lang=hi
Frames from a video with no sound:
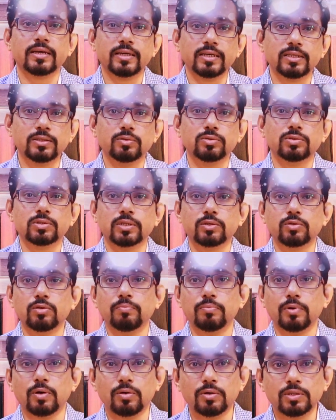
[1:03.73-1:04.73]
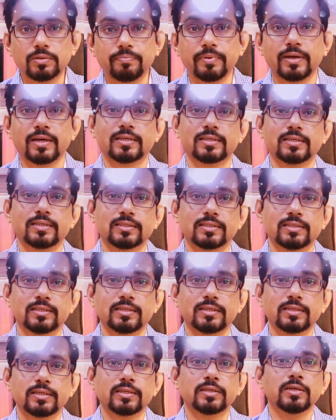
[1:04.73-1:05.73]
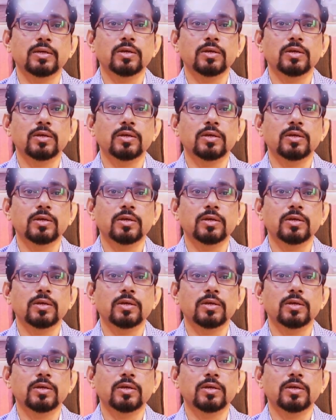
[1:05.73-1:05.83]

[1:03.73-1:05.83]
एक दूसरे को बहुत प्यार करते हैं